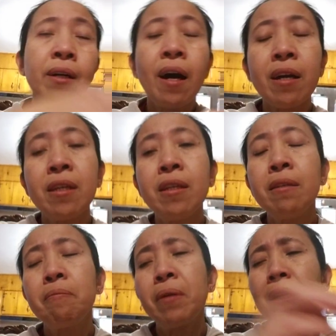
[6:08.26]
I
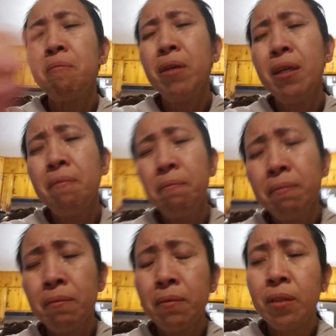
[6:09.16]
didn't blame him
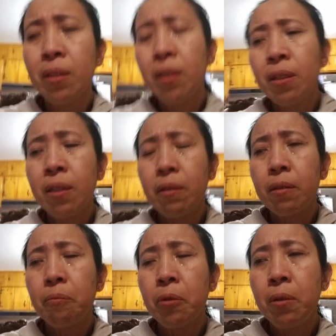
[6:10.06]

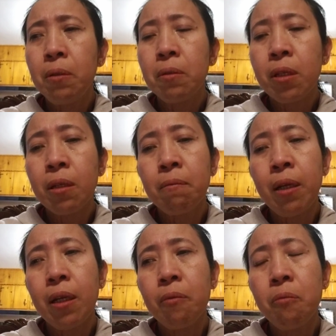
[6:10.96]
for losing my
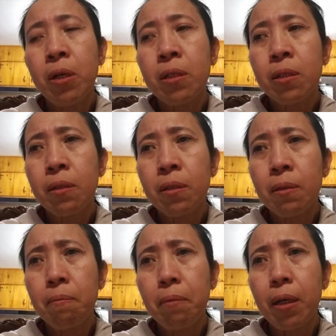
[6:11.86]
loved ones.
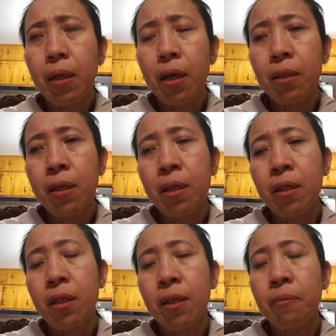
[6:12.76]
But I think
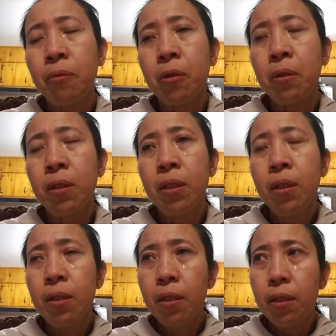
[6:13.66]
for,
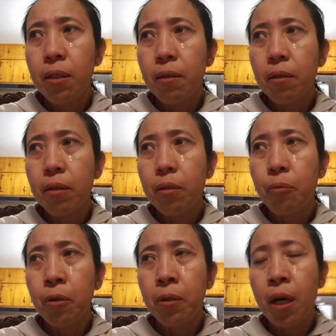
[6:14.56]
for